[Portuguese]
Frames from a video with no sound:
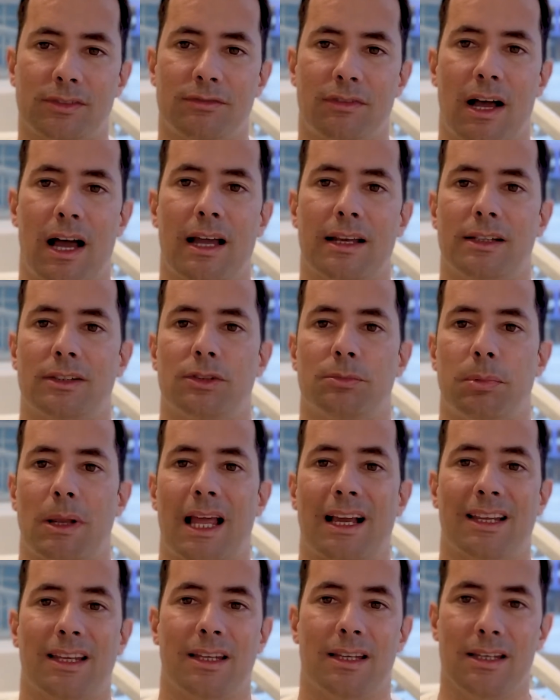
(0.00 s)
várias
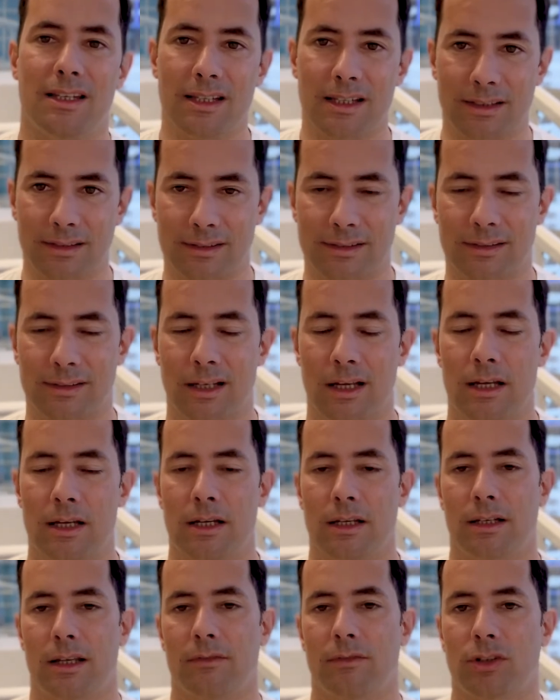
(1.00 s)
plaquinhas
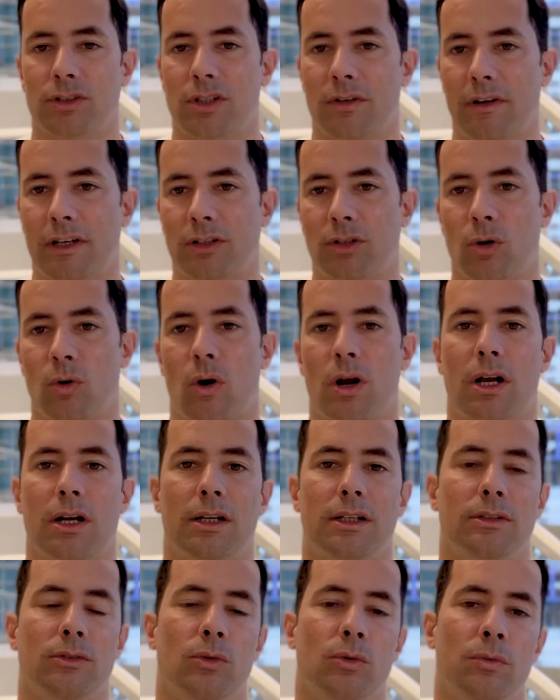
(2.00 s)
que você vai
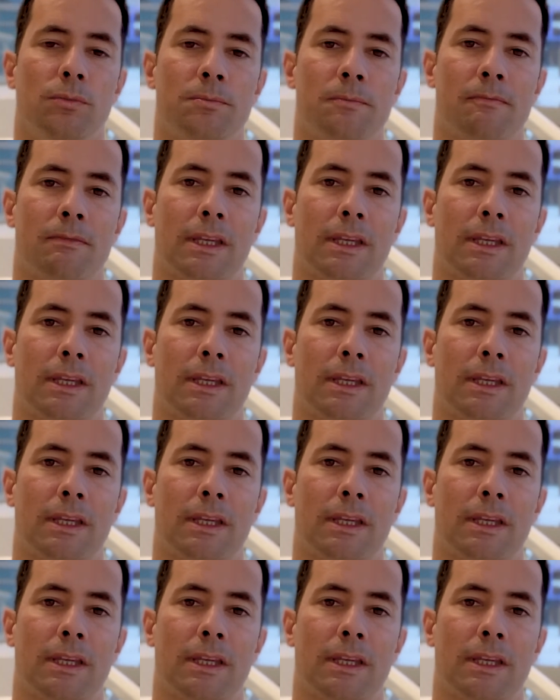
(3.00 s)
trocando